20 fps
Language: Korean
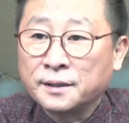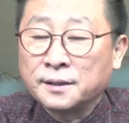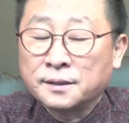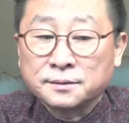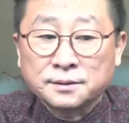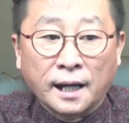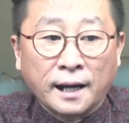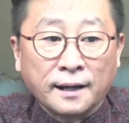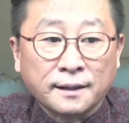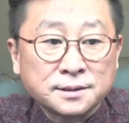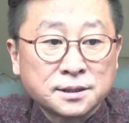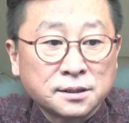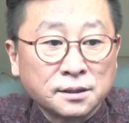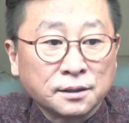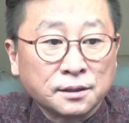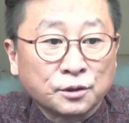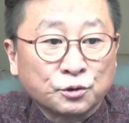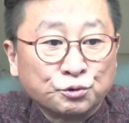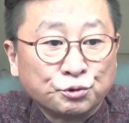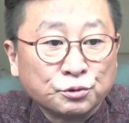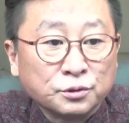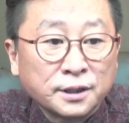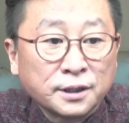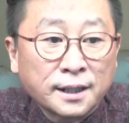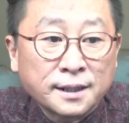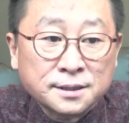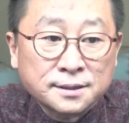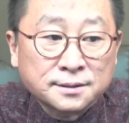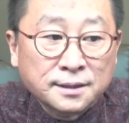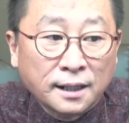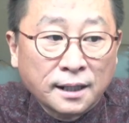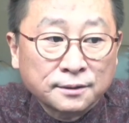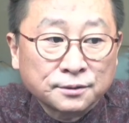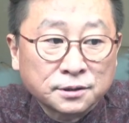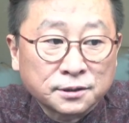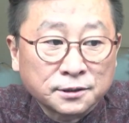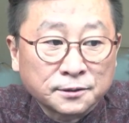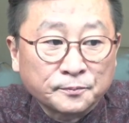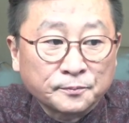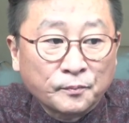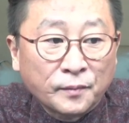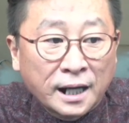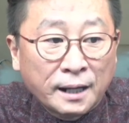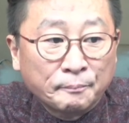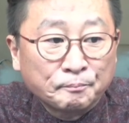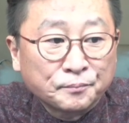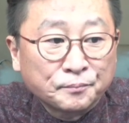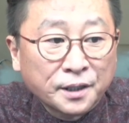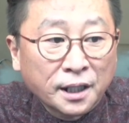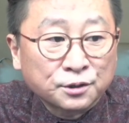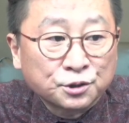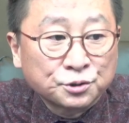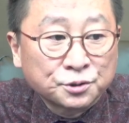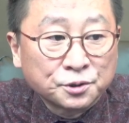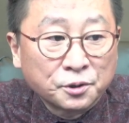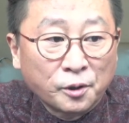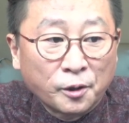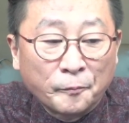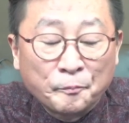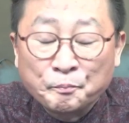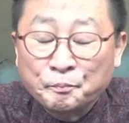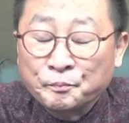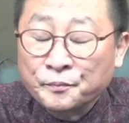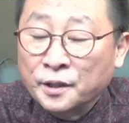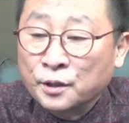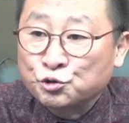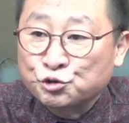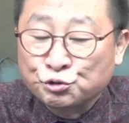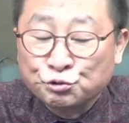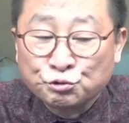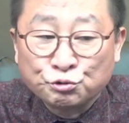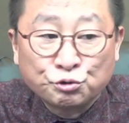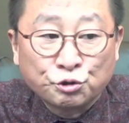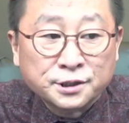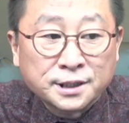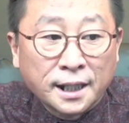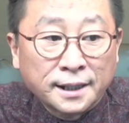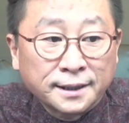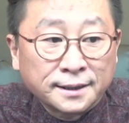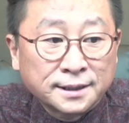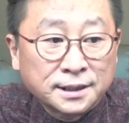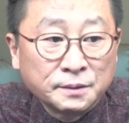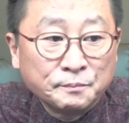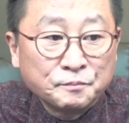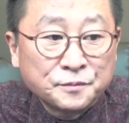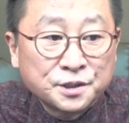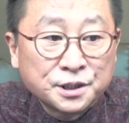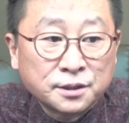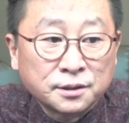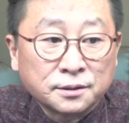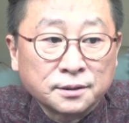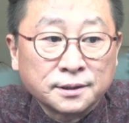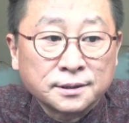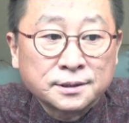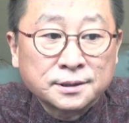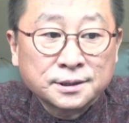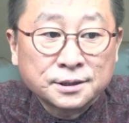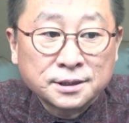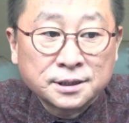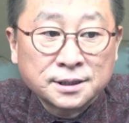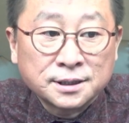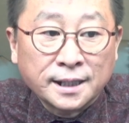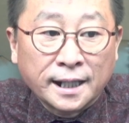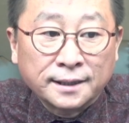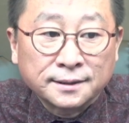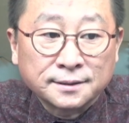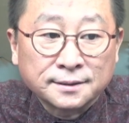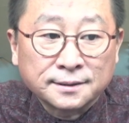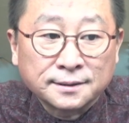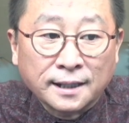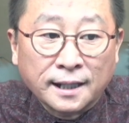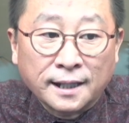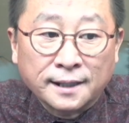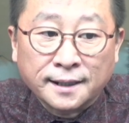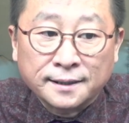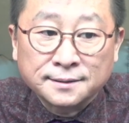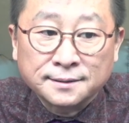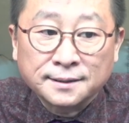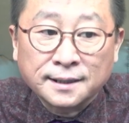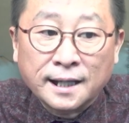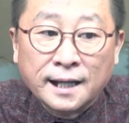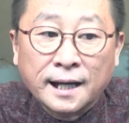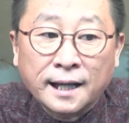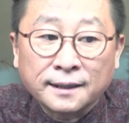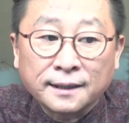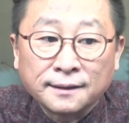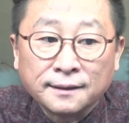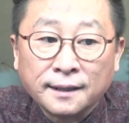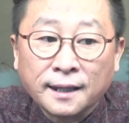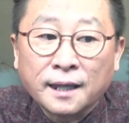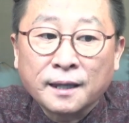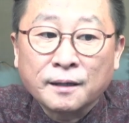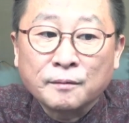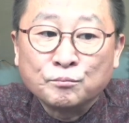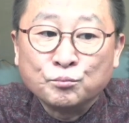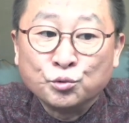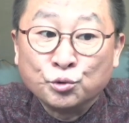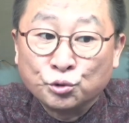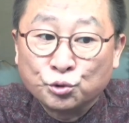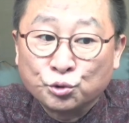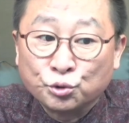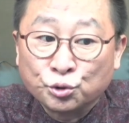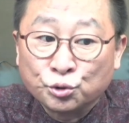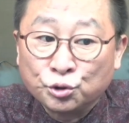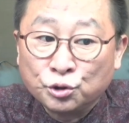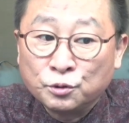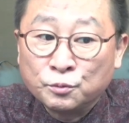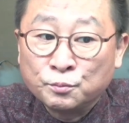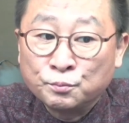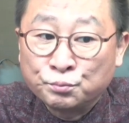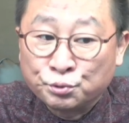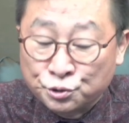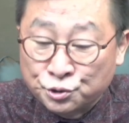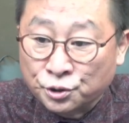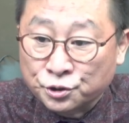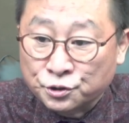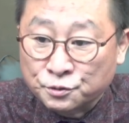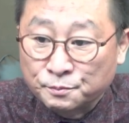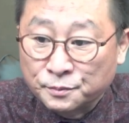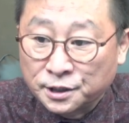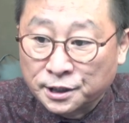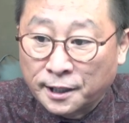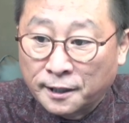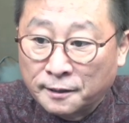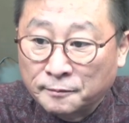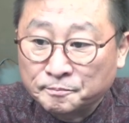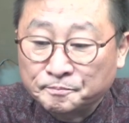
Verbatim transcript: 당시 국내 식당들은 앞다투어 중국산 김치를 쓰지 않는다라는 안내 문구를 붙였습니다.